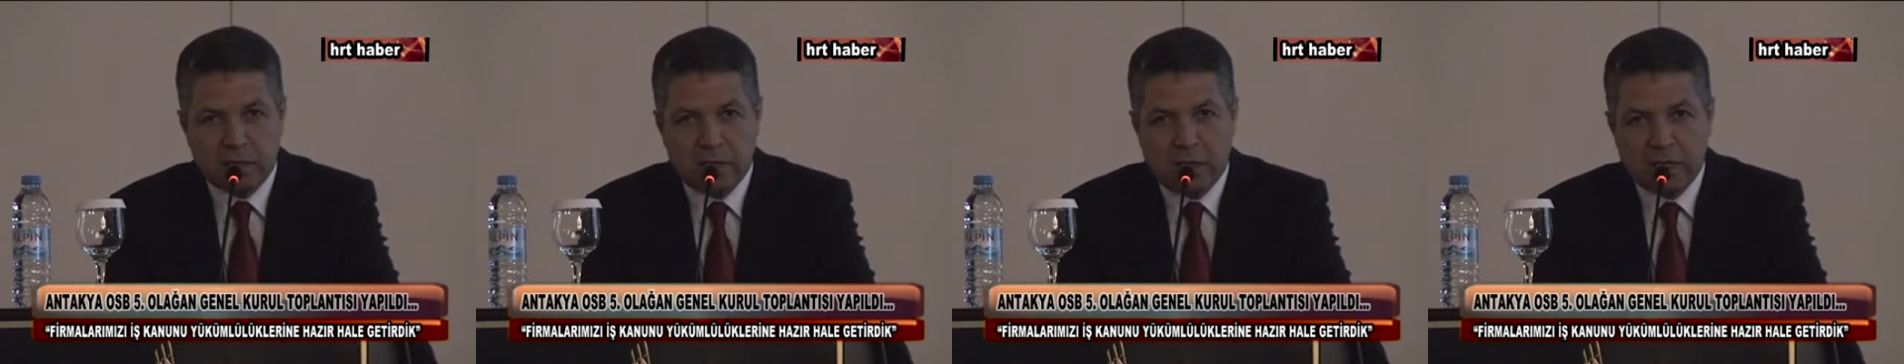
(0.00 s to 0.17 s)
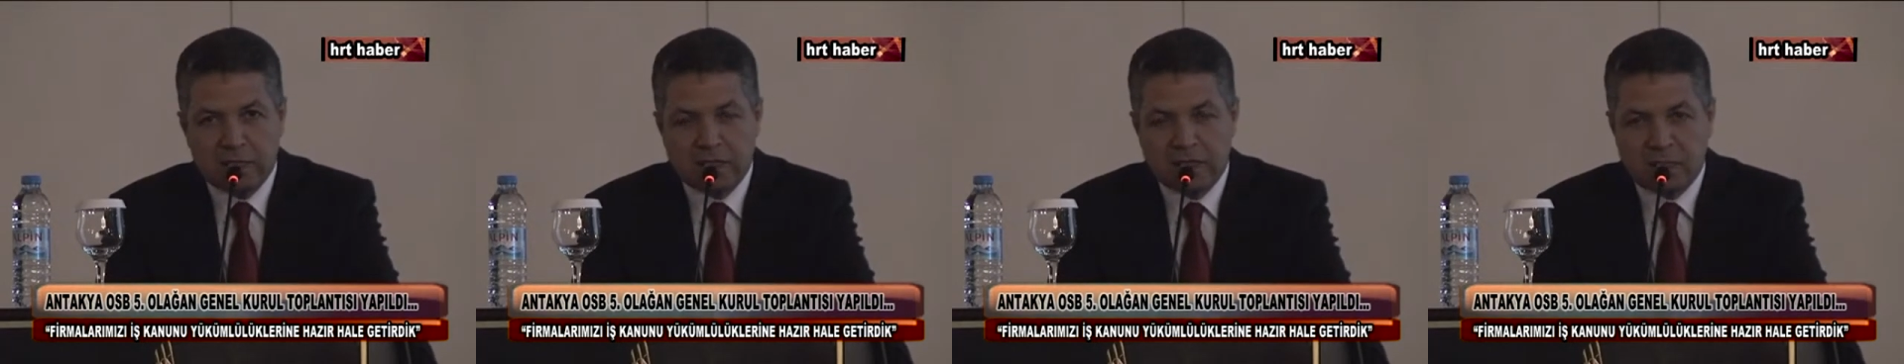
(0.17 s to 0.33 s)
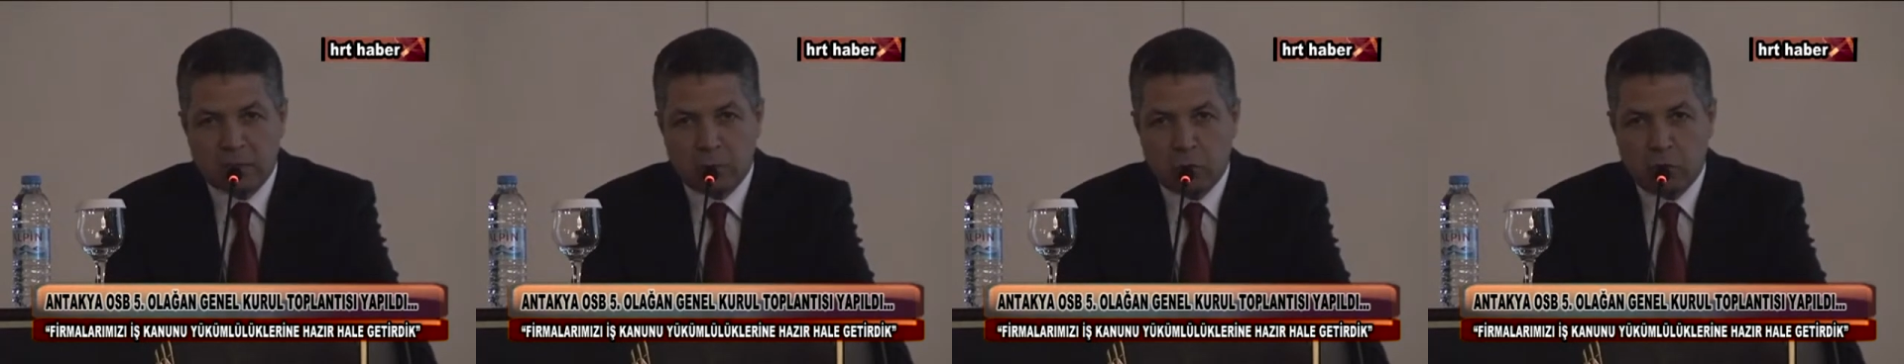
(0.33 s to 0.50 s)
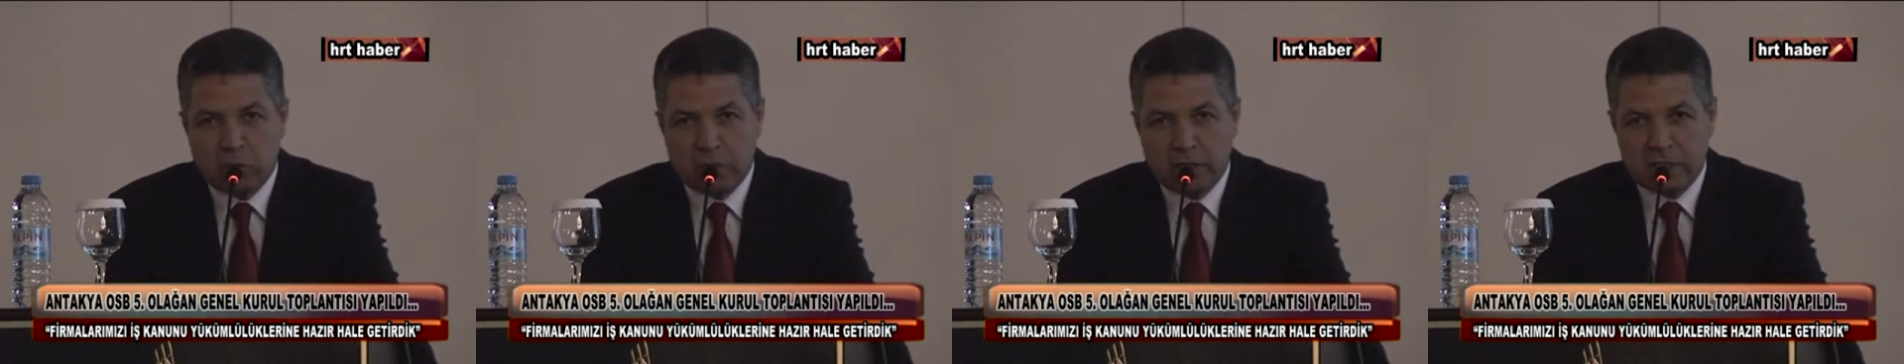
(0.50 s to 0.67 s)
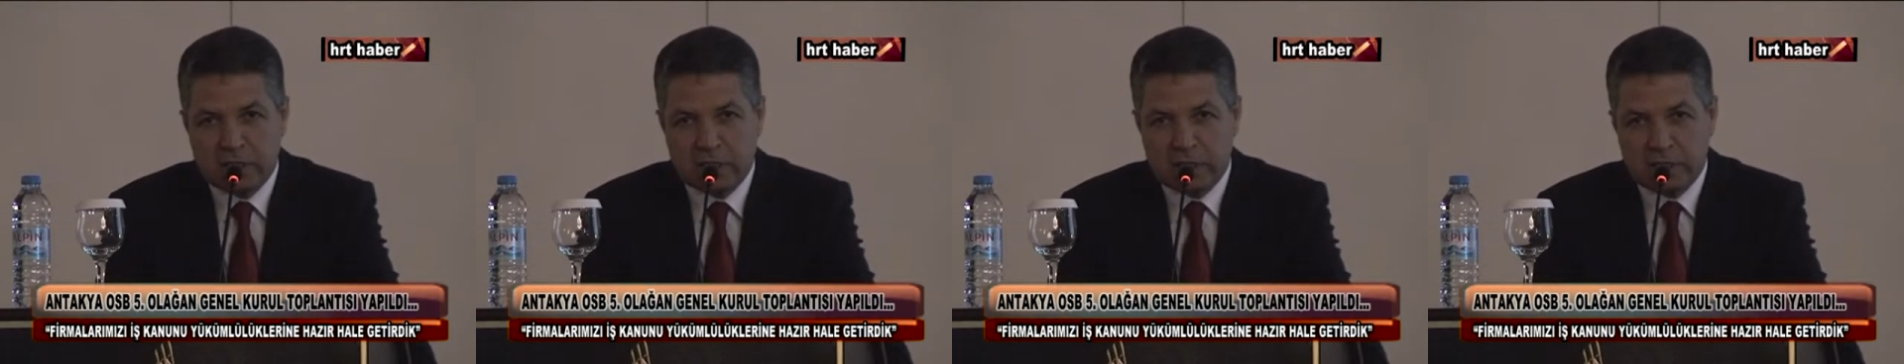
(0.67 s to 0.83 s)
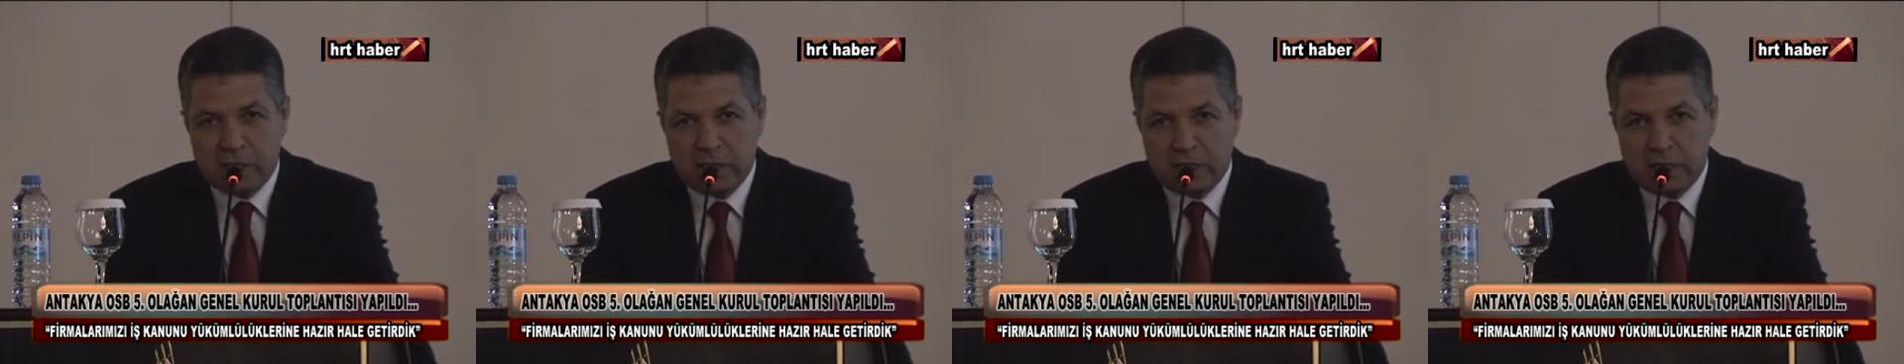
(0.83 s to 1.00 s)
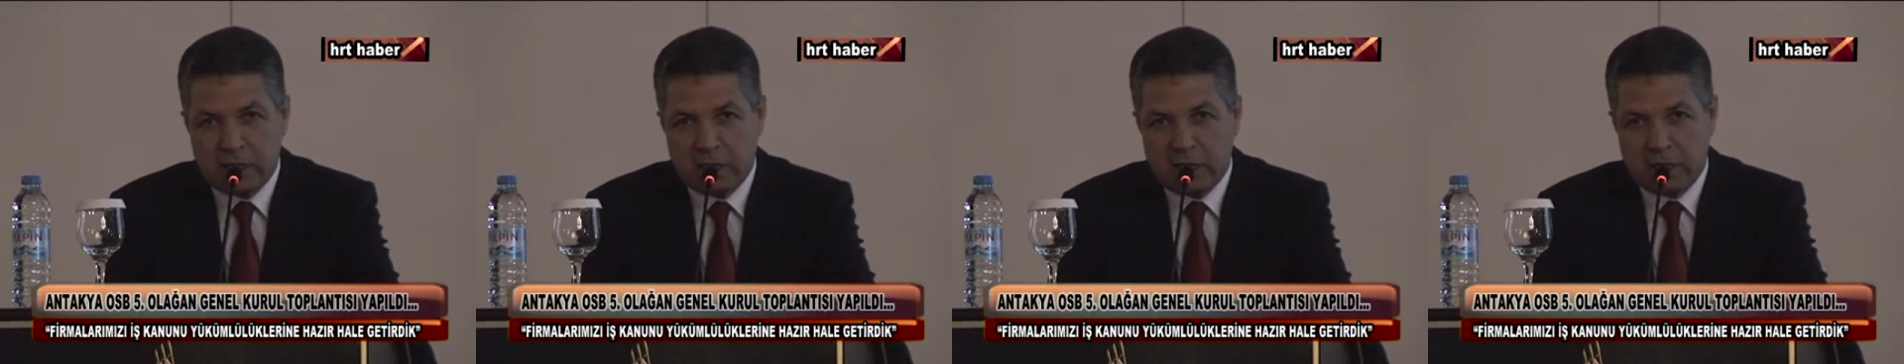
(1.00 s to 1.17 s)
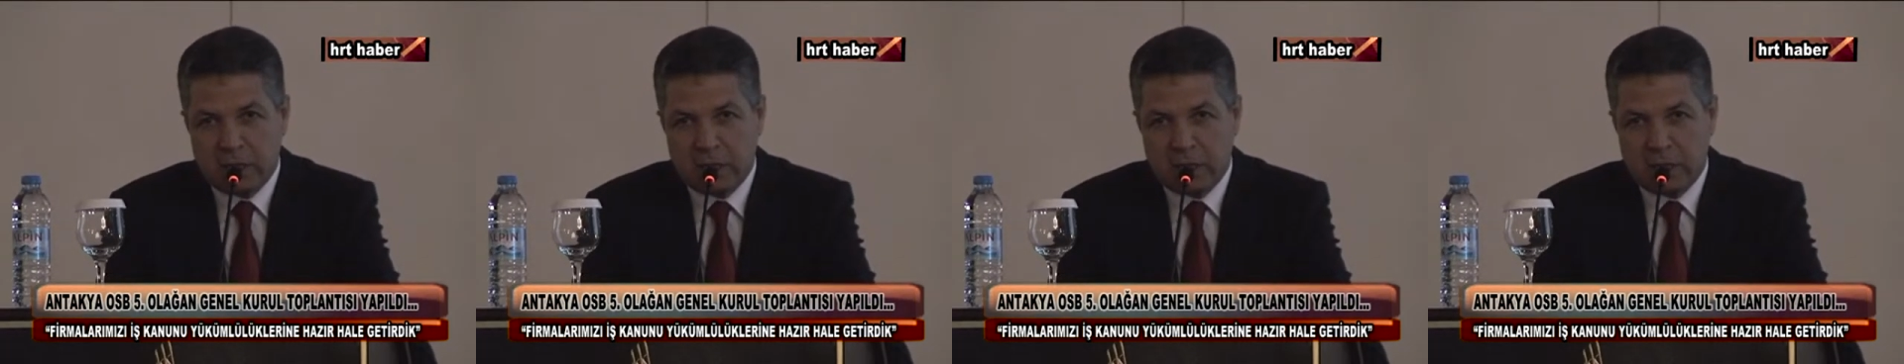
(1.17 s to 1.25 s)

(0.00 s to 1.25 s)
Hassa bölgesinde